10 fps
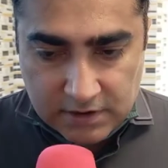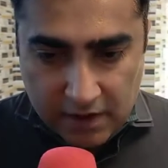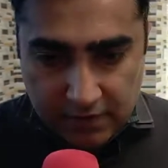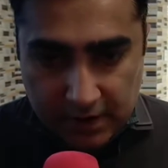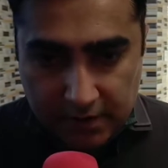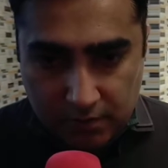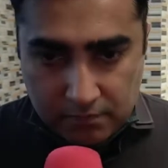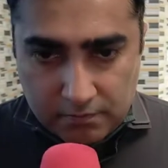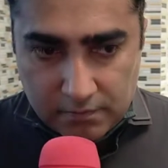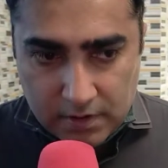
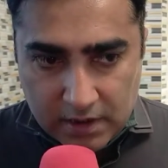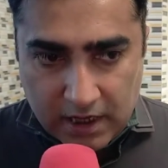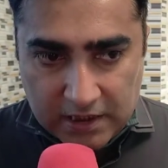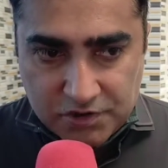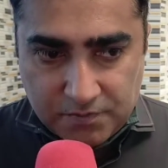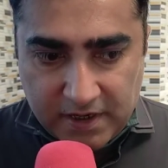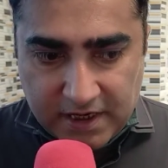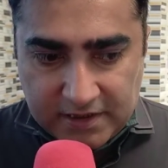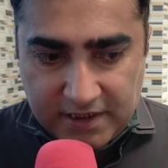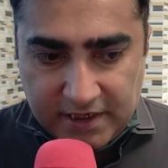अल्लाम आज जुम्मे
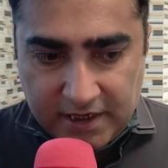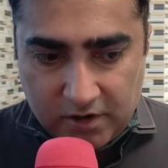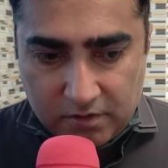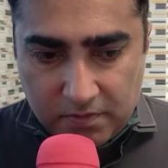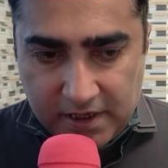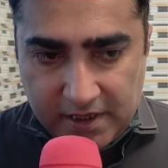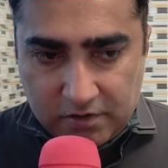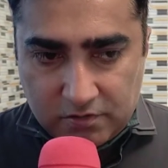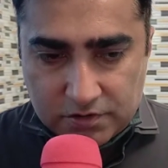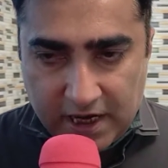का दिन है और बड़ी
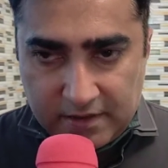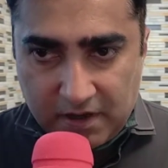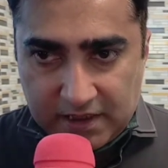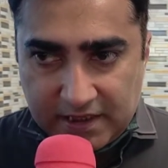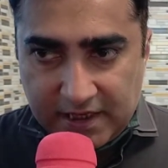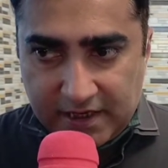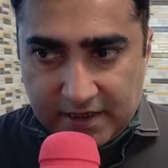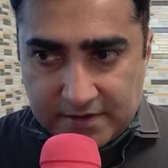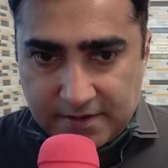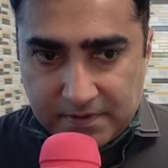खुशाइन बात है
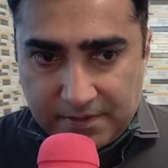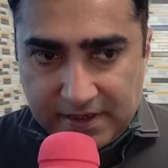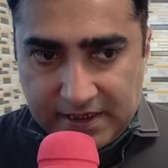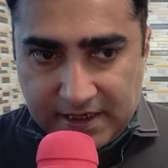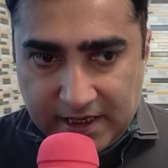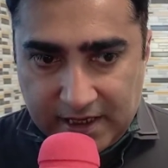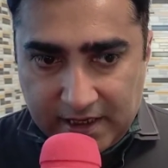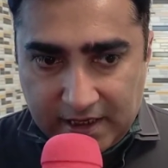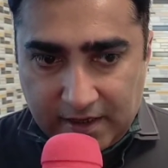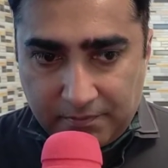रजब का महीना
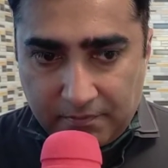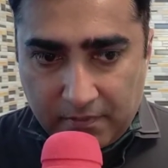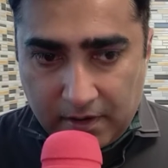है हम,